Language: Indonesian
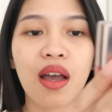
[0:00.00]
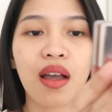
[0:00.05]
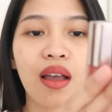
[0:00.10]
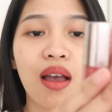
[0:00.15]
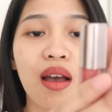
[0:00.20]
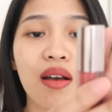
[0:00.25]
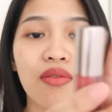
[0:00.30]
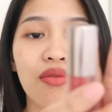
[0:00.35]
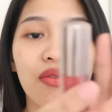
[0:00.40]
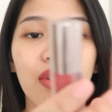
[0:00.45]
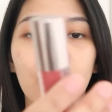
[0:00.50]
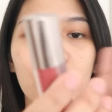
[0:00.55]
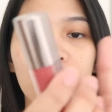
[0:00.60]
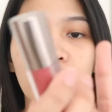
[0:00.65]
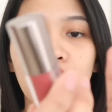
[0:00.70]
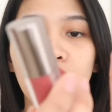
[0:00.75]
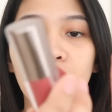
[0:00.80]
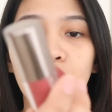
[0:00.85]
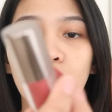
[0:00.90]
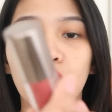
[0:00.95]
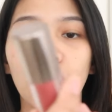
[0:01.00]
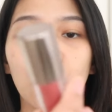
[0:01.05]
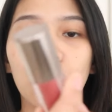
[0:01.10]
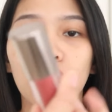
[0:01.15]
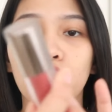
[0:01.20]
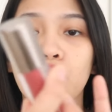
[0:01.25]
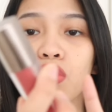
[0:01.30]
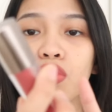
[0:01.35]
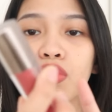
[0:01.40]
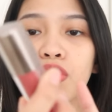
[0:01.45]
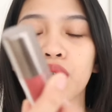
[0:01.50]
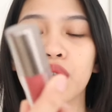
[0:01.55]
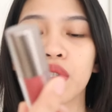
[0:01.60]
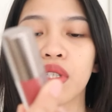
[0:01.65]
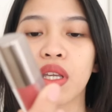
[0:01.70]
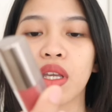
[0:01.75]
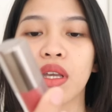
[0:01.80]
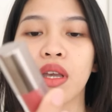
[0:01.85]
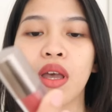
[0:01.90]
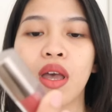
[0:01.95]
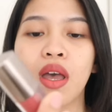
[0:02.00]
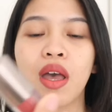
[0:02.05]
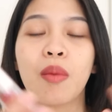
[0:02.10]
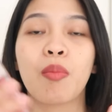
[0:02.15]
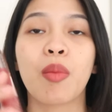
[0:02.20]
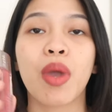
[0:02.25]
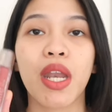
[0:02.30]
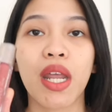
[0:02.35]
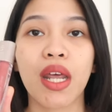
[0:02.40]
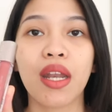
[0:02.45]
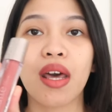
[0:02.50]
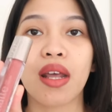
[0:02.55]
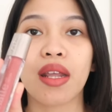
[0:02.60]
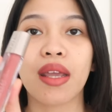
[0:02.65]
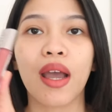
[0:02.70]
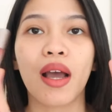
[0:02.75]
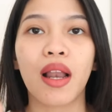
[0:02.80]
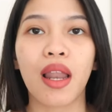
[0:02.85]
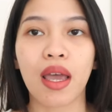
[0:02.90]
yang nggak flatnya gitu menurutku lucu sih beda dari yang